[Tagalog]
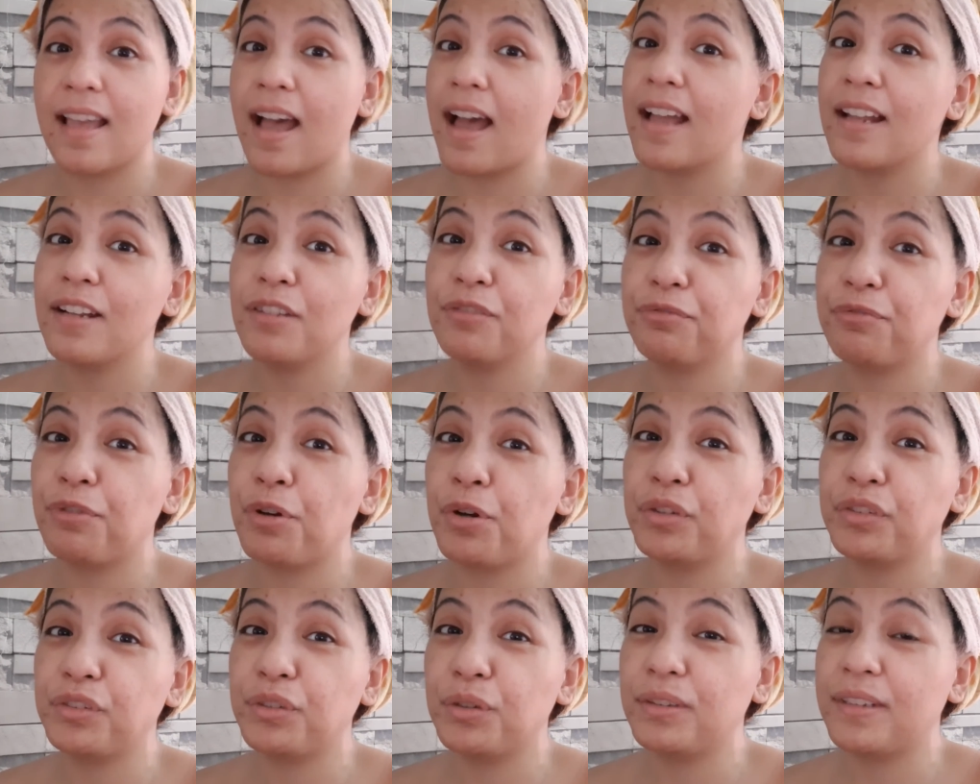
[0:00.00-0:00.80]
done
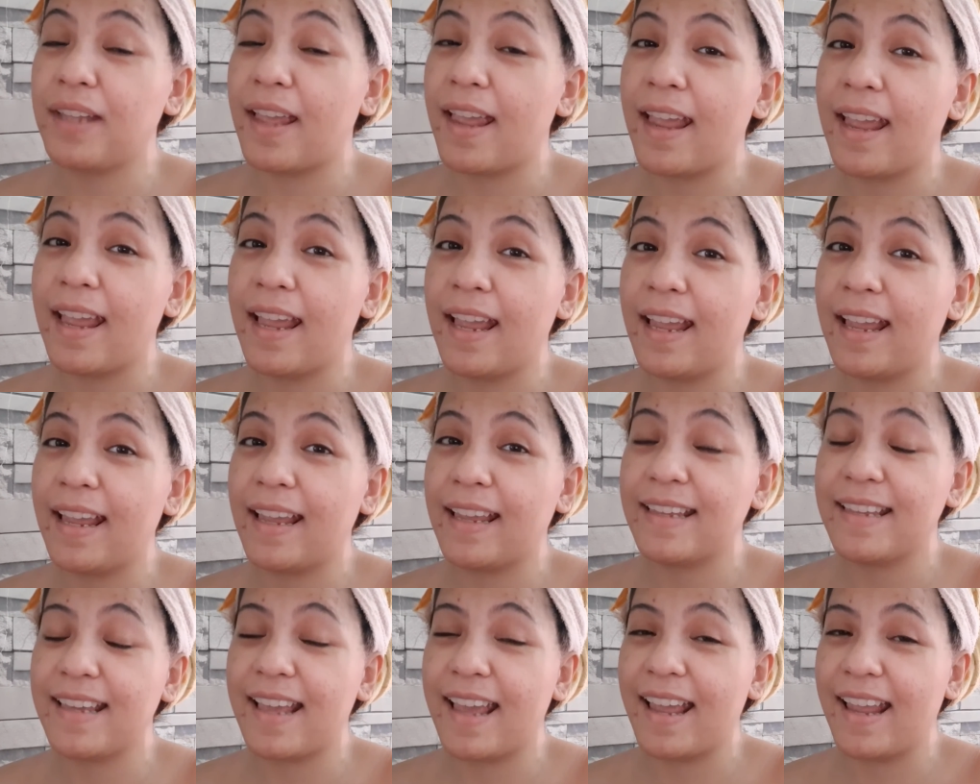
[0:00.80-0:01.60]
for today!
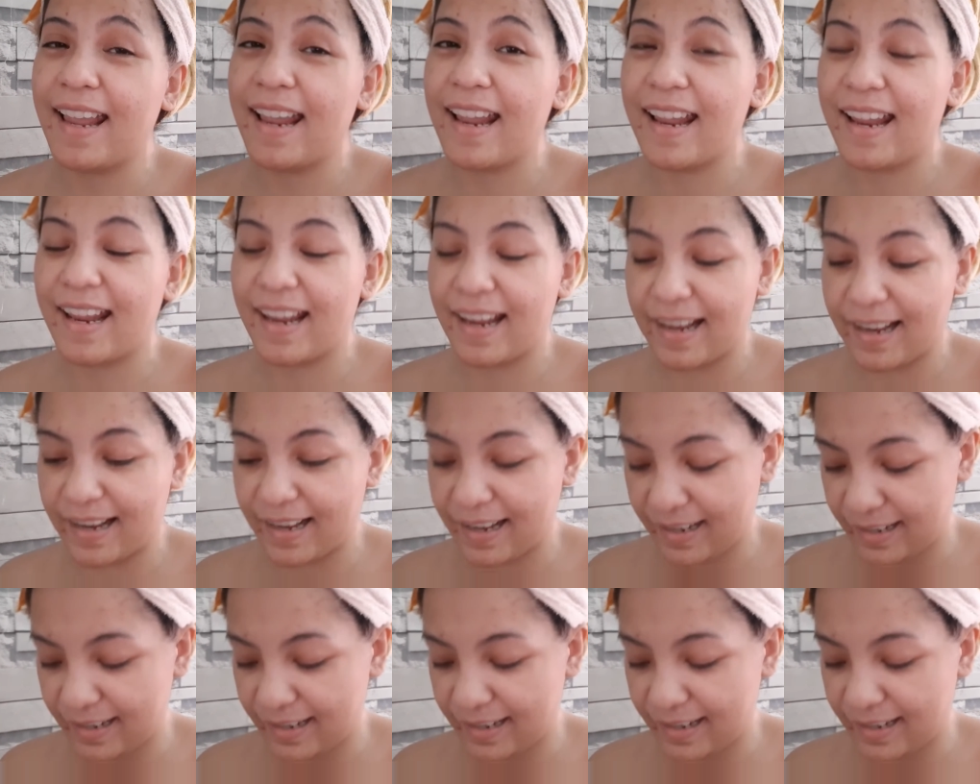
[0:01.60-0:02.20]
Yay!